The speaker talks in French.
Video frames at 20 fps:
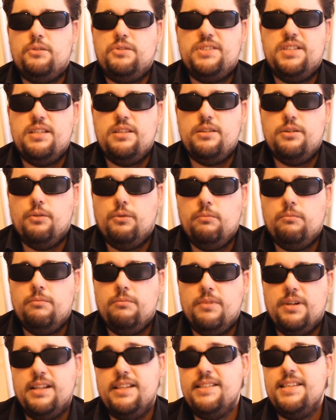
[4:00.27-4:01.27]
enseignants,
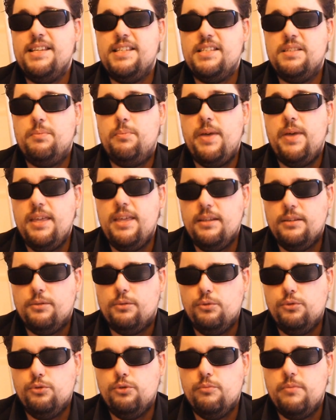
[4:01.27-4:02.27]
les experts dans
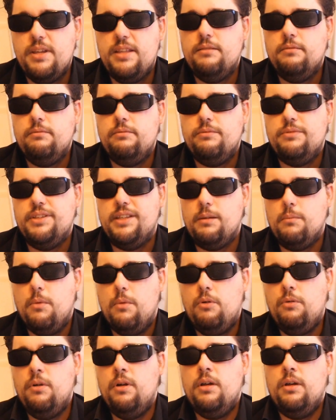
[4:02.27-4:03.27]
le domaine
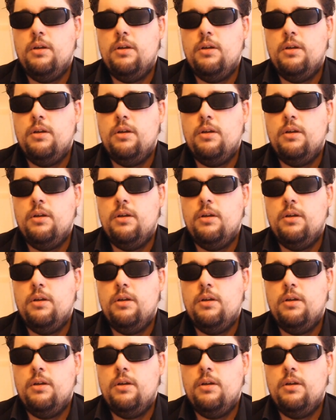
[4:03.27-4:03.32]
finalement,